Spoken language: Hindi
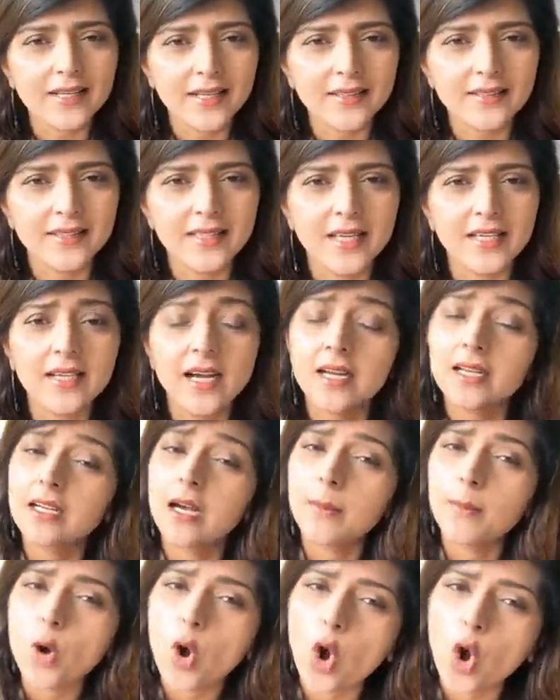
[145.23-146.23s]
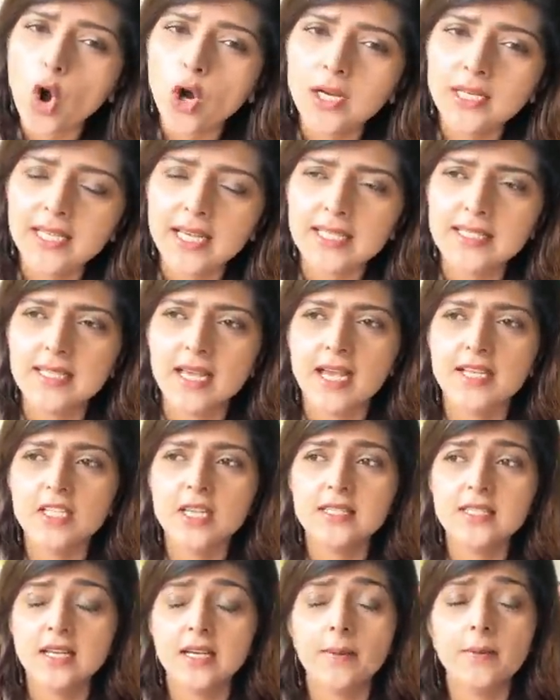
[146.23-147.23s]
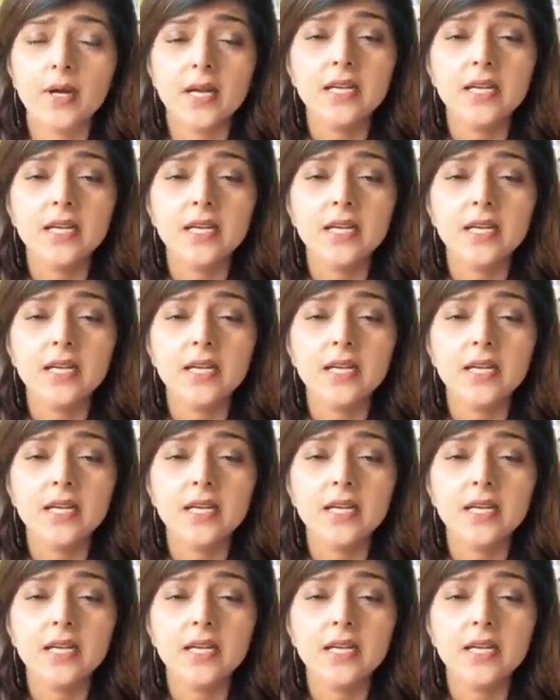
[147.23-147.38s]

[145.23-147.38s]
रहते हैं घर का माहौल कैसा है जैसे हम